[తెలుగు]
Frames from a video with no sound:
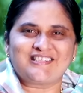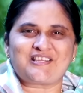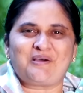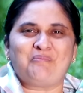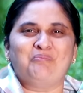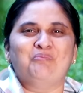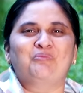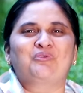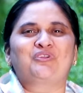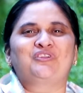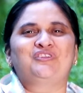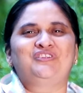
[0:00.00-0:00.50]

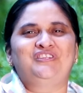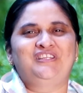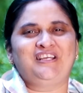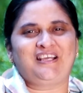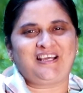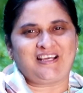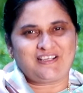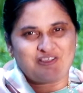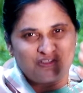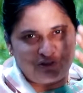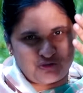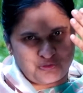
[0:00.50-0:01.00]
సమృద్ధి
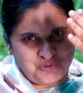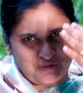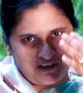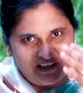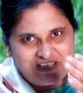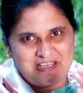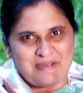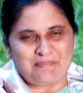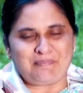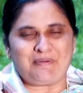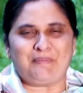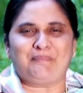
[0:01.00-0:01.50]
గల
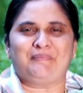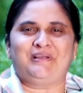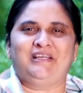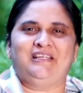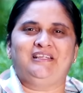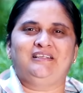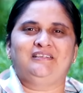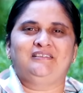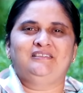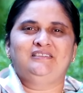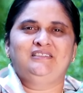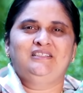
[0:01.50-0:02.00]
చోటుకే మమ్మల్ని